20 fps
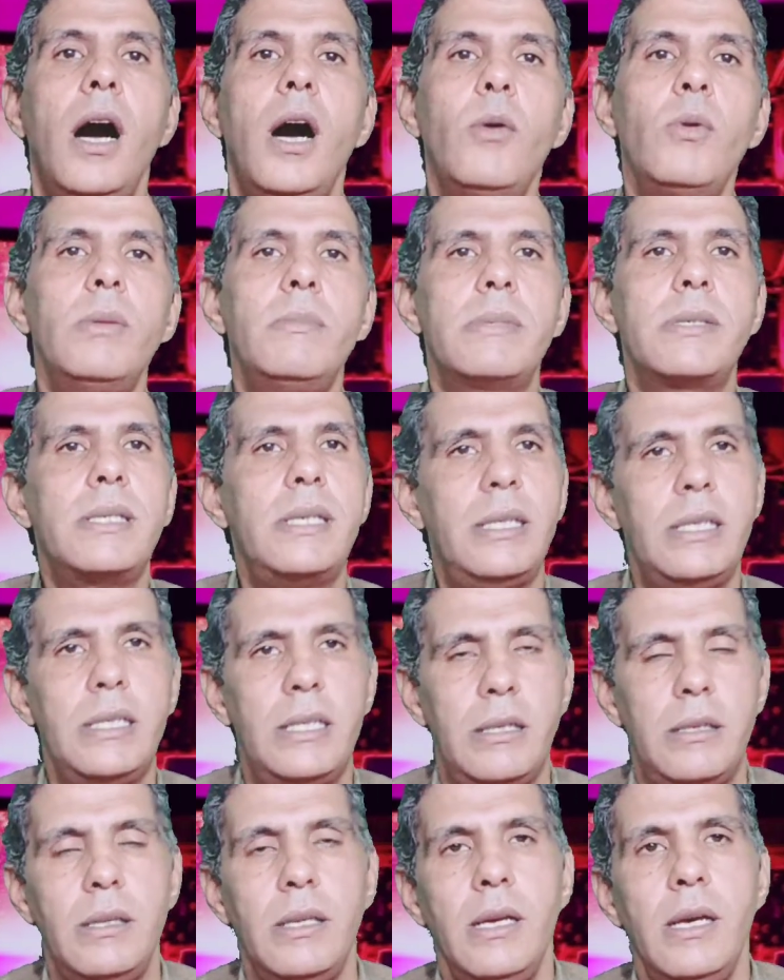او
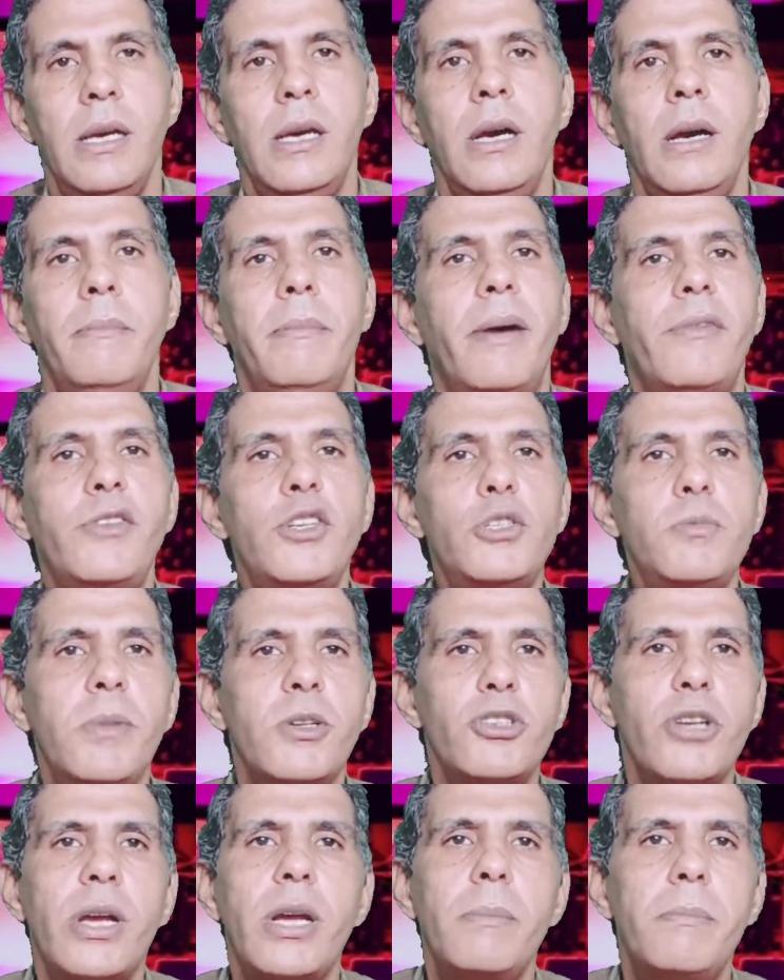المسيحيين مفيش
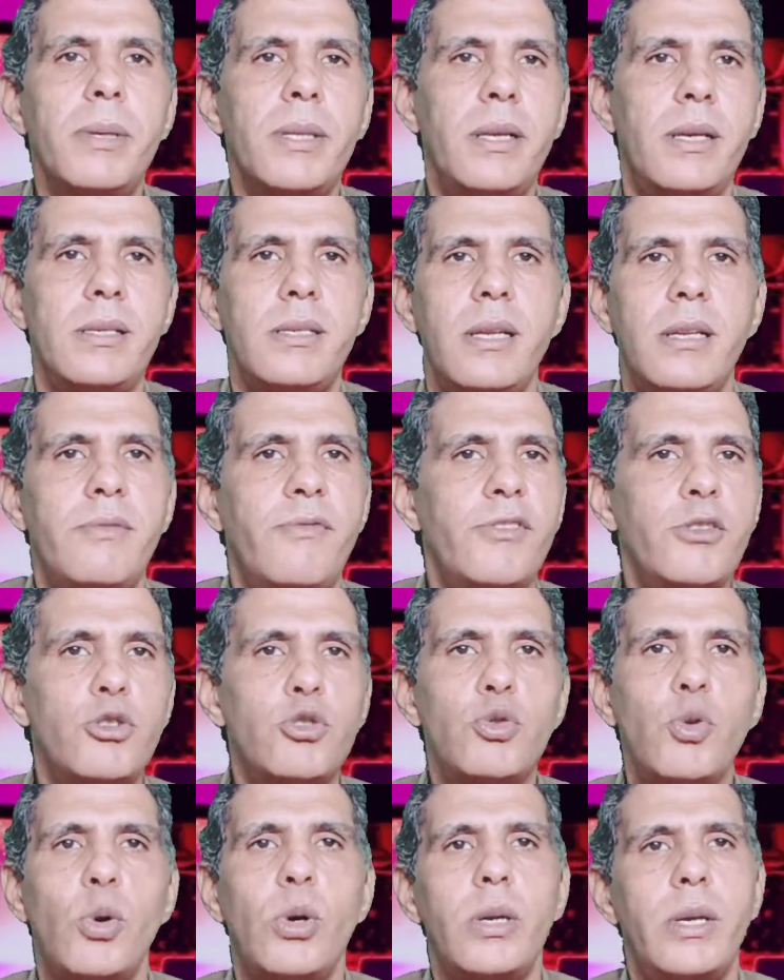مشاكل بتحصل في
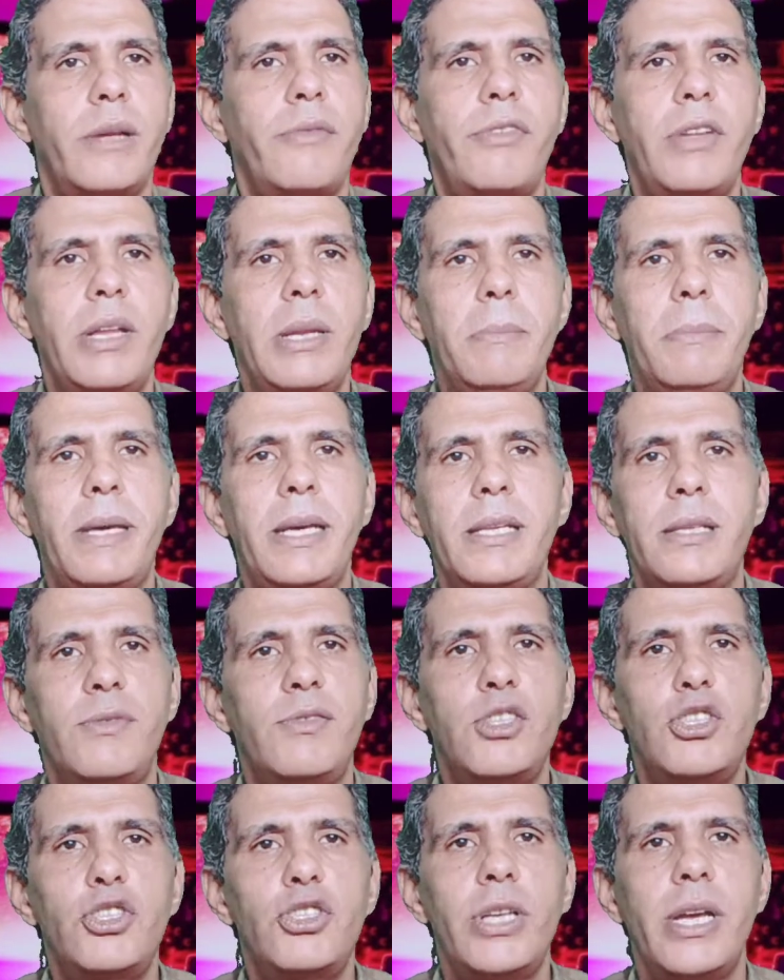الشغل في البيت
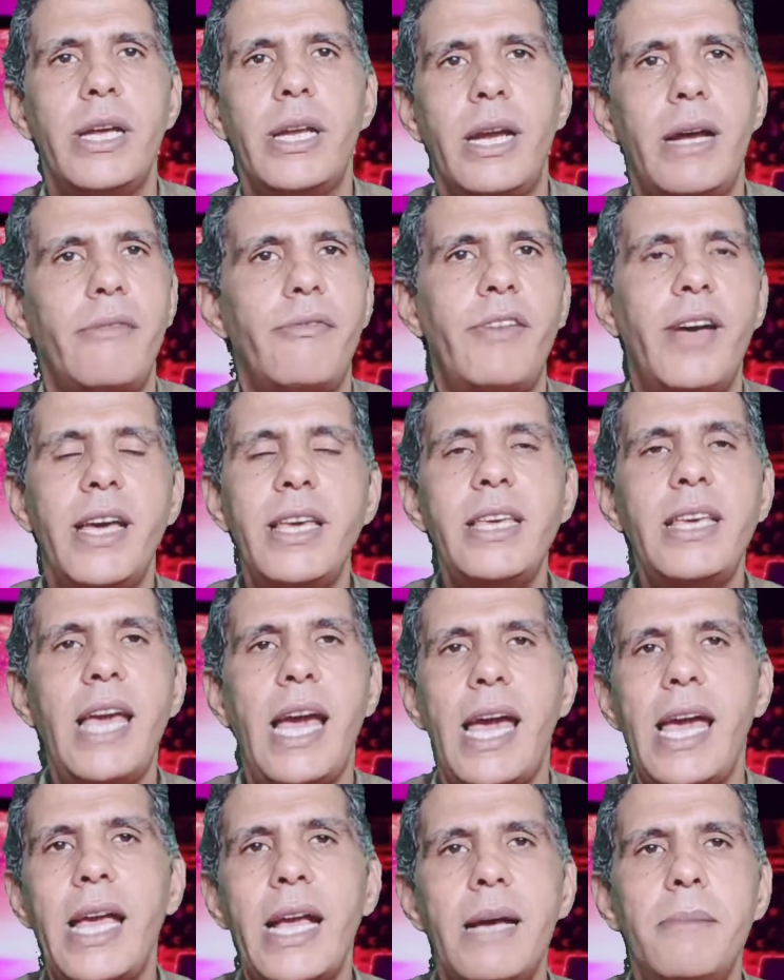في الشارع في
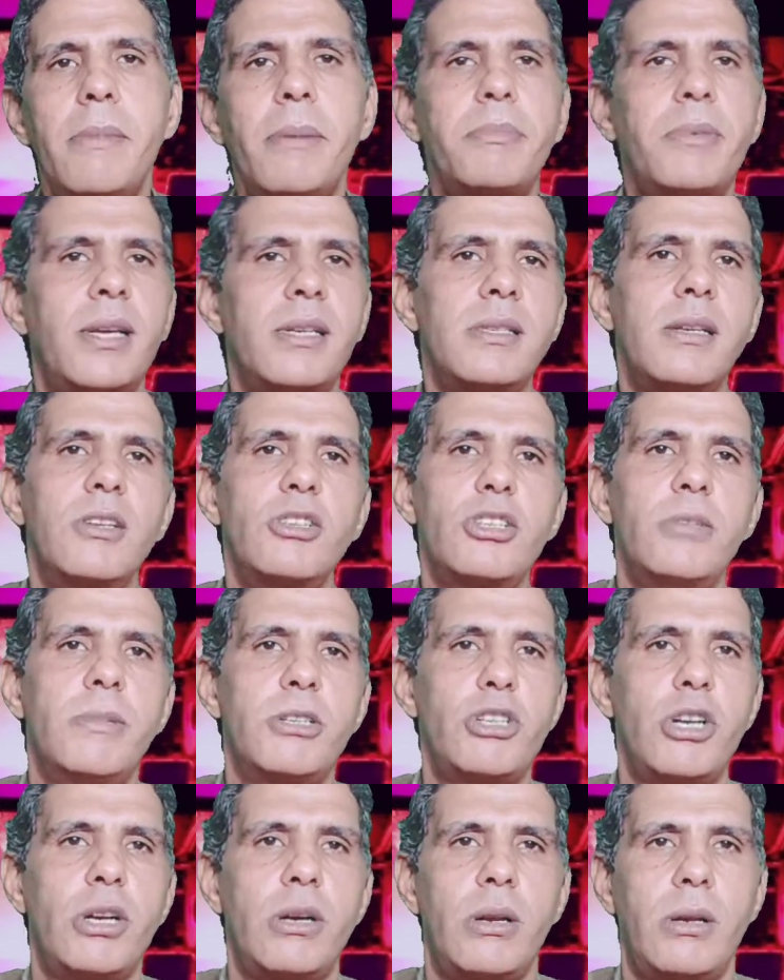اي حاجه ما بتحصلش
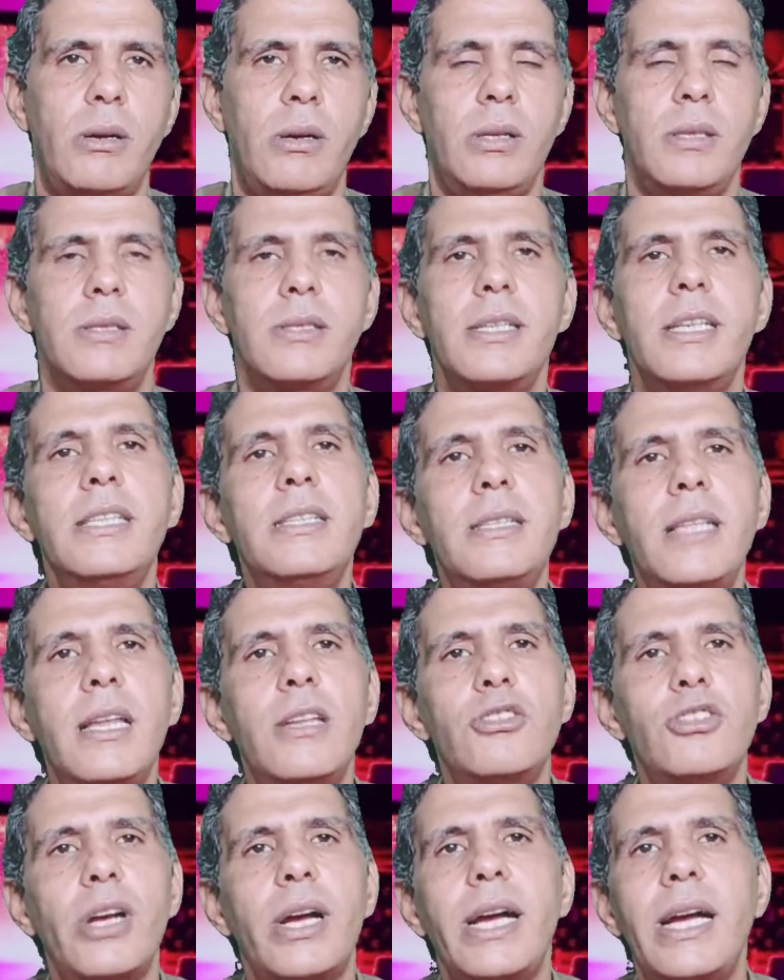مشاكل خالص انت
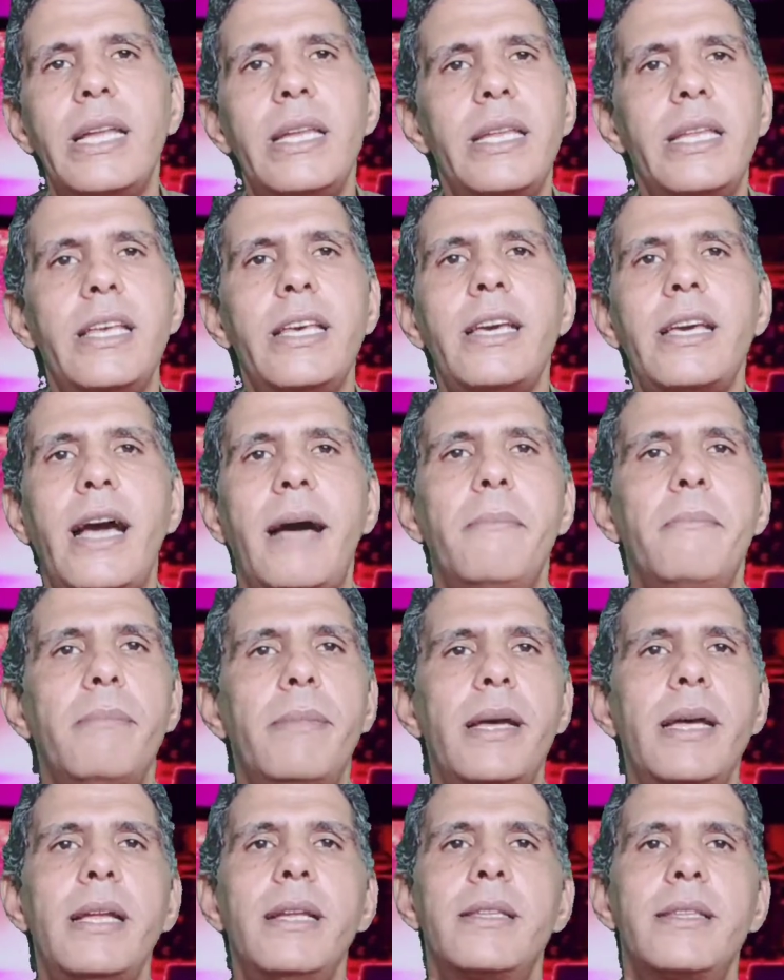اللي شغال ليه
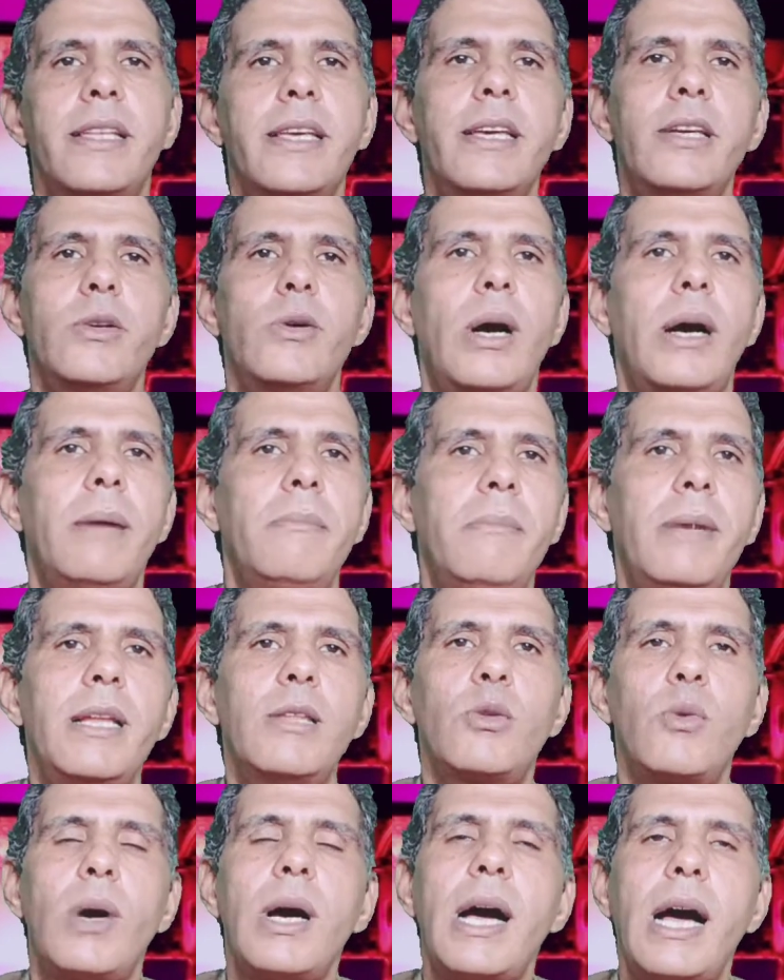عمال تهرو
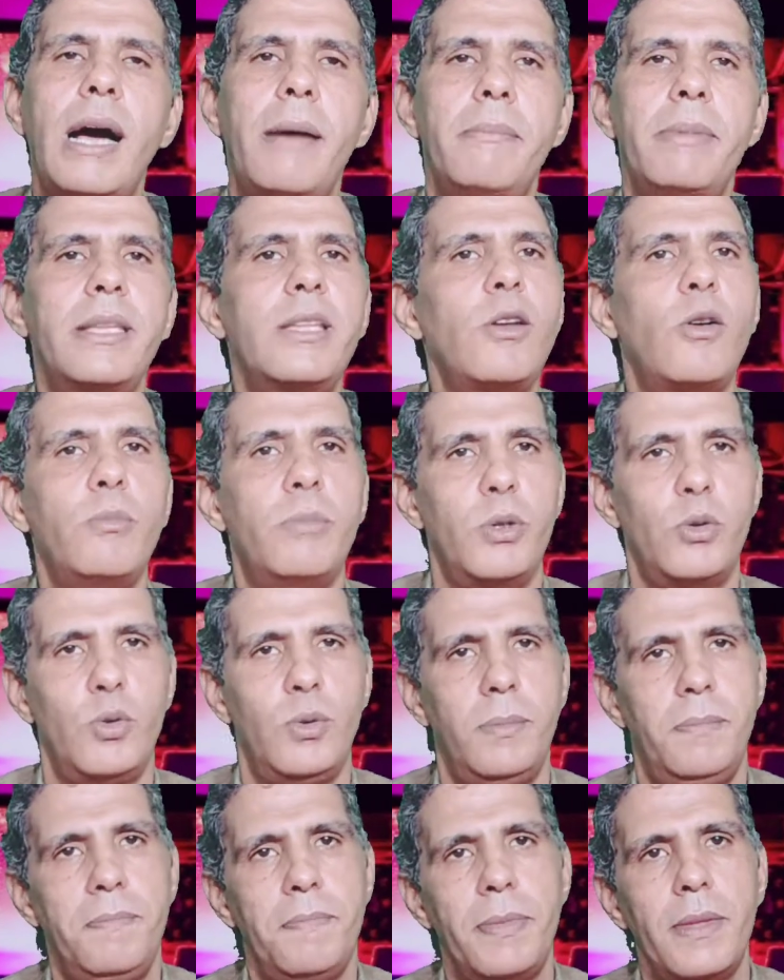عمال توقع بيننا
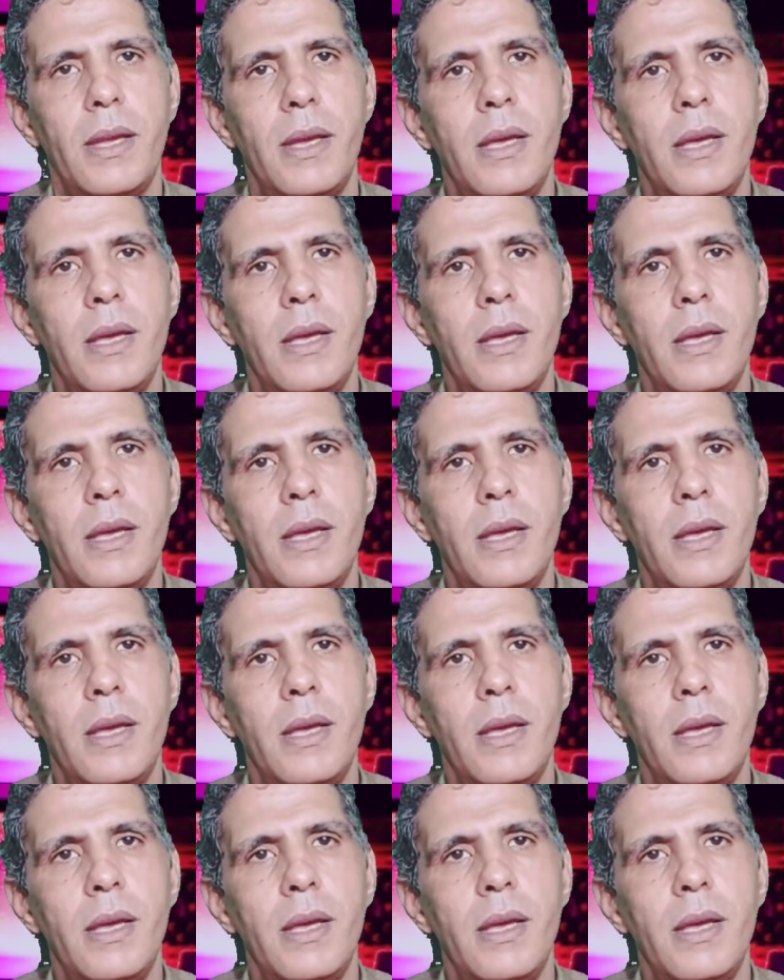وبينهم